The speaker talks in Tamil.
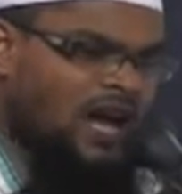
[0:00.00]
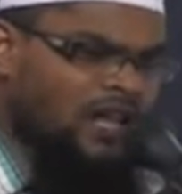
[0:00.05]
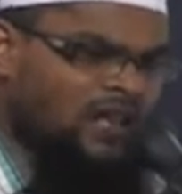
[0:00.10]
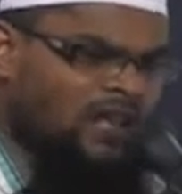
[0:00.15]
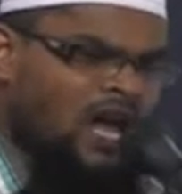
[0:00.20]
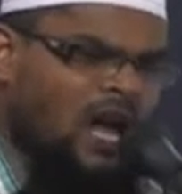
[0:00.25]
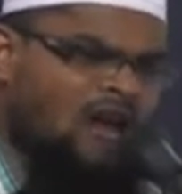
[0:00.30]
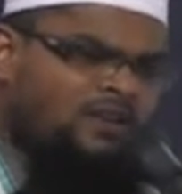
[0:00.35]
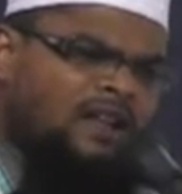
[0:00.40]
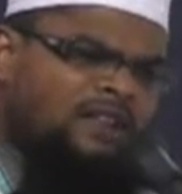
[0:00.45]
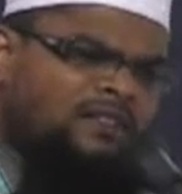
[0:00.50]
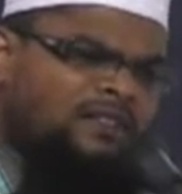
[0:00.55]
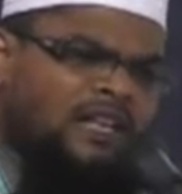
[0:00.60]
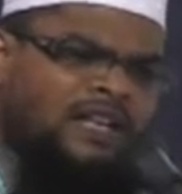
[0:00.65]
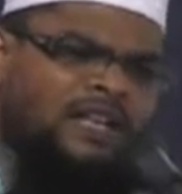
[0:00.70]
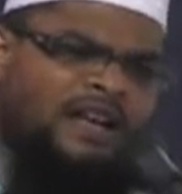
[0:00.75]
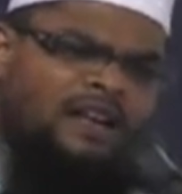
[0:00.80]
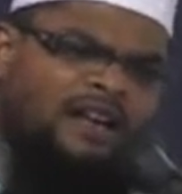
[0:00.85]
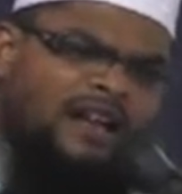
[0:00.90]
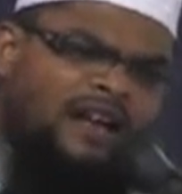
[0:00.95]

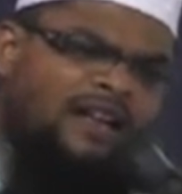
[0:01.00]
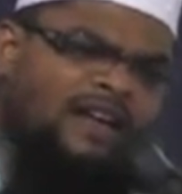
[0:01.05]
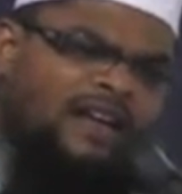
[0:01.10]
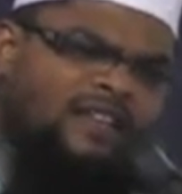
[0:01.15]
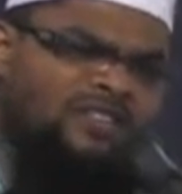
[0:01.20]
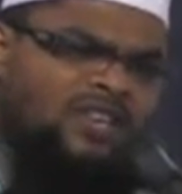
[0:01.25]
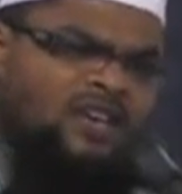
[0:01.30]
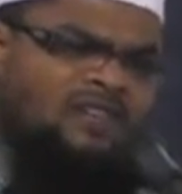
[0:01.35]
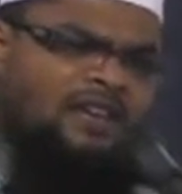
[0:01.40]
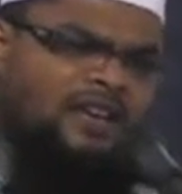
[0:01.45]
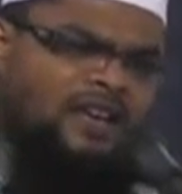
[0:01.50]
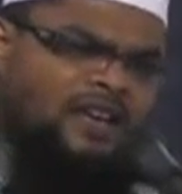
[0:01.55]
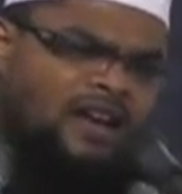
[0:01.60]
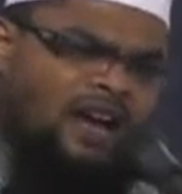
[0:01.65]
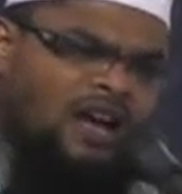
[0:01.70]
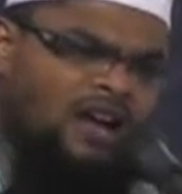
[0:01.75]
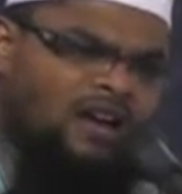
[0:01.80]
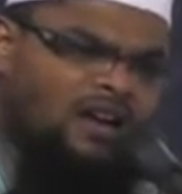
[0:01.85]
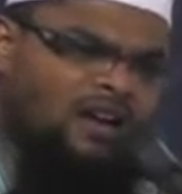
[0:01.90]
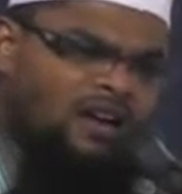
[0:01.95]
அல்லாவிடத்தில் என்ன நேர்ச்சை
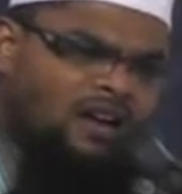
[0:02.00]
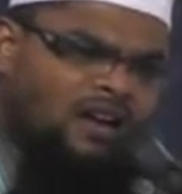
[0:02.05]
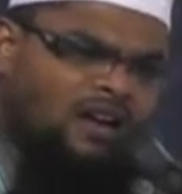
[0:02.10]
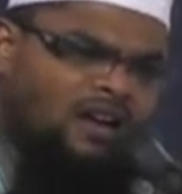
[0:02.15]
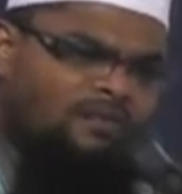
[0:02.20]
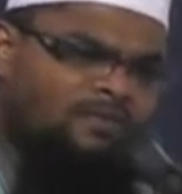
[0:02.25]
வைக்கிறார்கள்